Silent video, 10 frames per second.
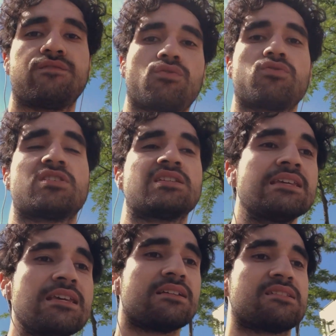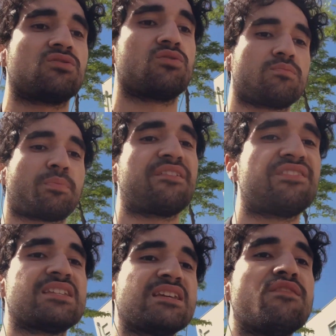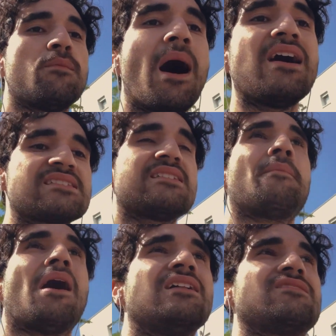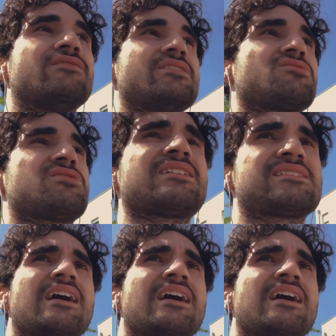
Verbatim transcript: fokussierst und präventive Maßnahmen halten willst und sagst,